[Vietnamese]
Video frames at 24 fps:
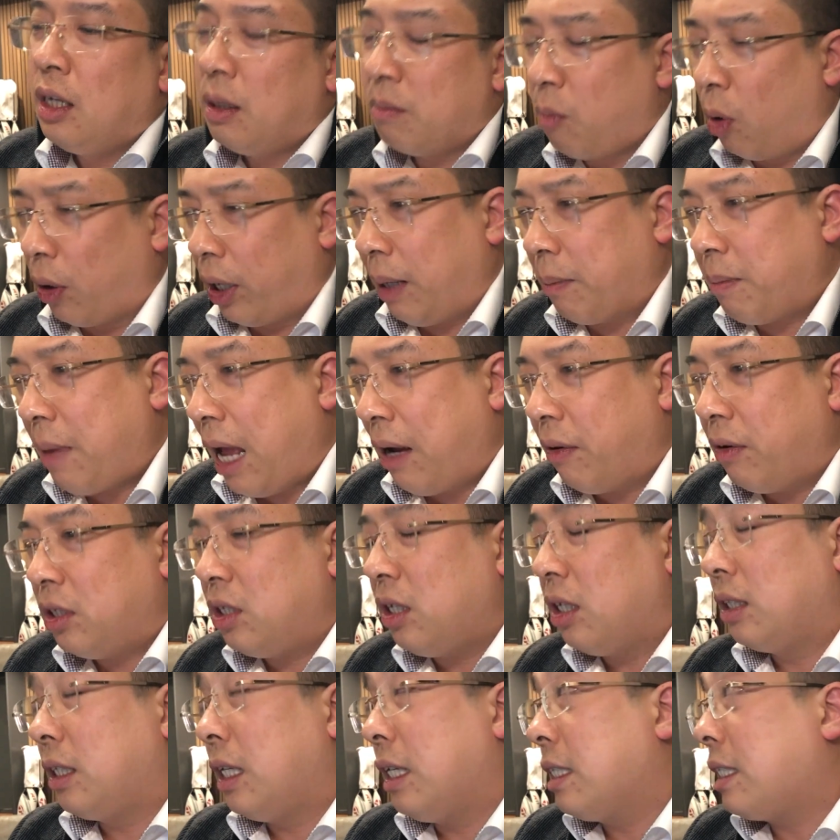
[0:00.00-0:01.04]
bọn em đang có
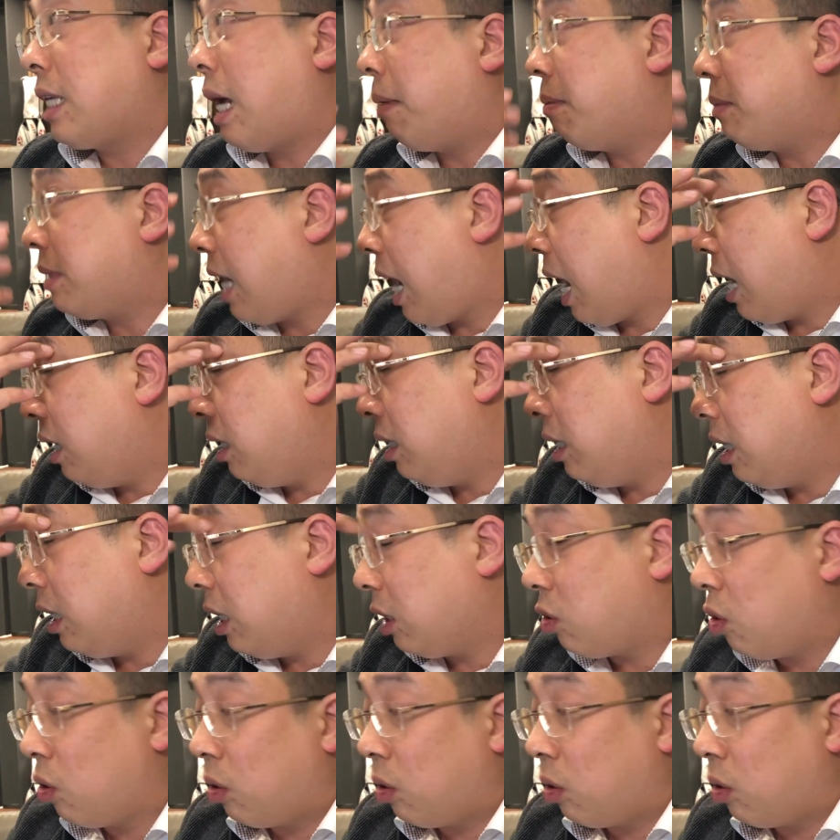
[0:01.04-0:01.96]
chương trình giảm giá đấy hiện nay